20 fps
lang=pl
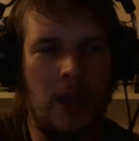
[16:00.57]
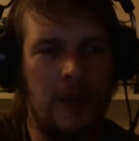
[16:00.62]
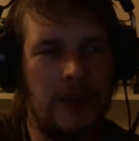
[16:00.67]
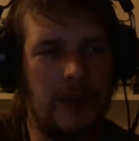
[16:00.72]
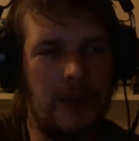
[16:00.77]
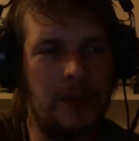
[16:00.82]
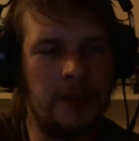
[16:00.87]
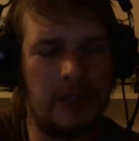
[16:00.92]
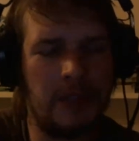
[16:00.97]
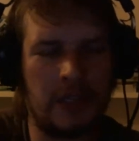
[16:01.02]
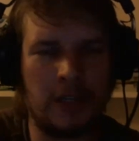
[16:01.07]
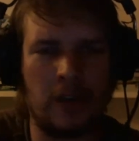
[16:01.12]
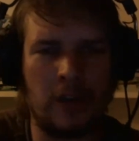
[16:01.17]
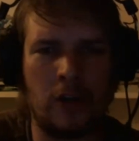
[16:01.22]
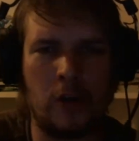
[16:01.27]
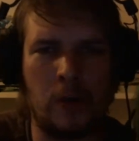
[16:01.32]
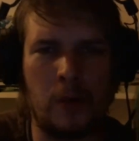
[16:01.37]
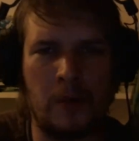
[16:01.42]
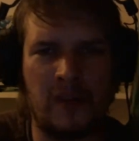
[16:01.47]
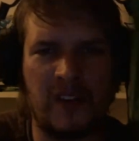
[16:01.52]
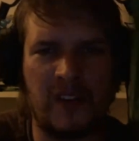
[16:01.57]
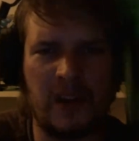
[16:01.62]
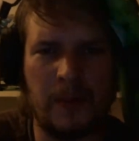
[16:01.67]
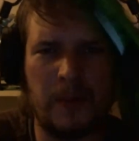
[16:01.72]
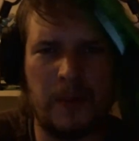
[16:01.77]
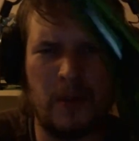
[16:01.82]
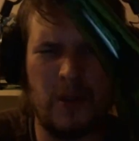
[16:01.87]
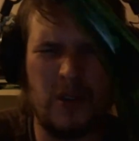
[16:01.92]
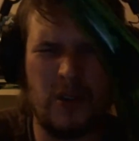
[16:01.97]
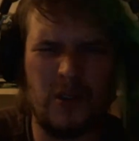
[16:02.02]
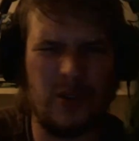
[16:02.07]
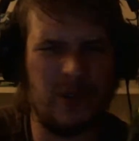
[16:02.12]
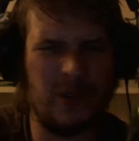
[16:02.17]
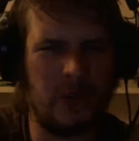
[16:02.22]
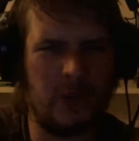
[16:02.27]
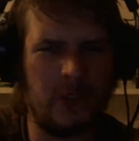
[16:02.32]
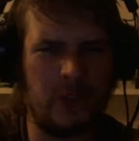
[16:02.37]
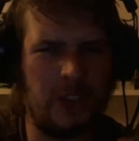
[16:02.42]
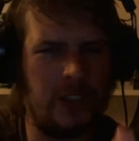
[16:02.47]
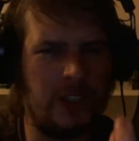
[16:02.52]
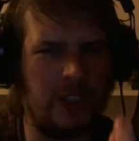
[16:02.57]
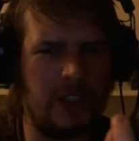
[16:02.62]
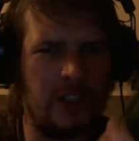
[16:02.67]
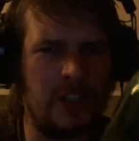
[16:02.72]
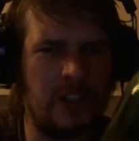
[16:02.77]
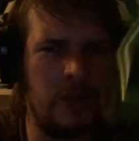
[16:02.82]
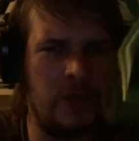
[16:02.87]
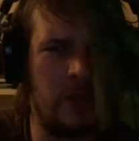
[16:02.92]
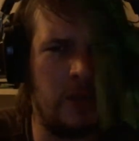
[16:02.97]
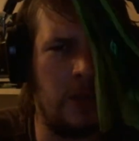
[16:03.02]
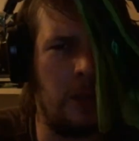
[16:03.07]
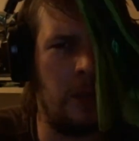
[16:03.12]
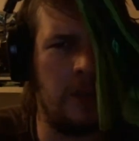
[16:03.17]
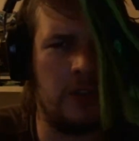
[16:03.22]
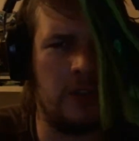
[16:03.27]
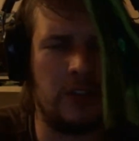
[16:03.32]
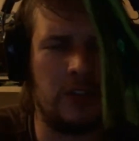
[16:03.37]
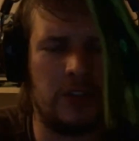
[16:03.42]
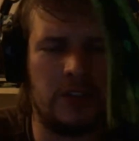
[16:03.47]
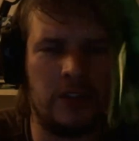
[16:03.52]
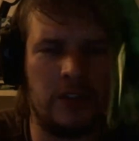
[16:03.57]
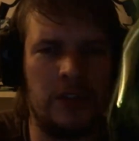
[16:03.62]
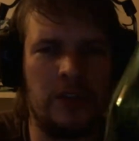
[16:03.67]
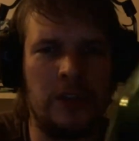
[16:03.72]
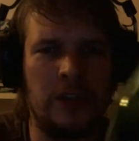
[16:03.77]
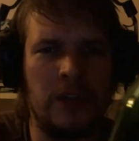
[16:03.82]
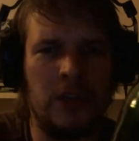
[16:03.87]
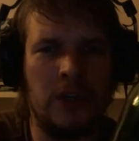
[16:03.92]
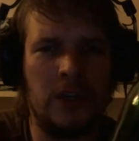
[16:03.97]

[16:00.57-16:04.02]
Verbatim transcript: Te butelki kupowałem po około złote 40, złoty 50.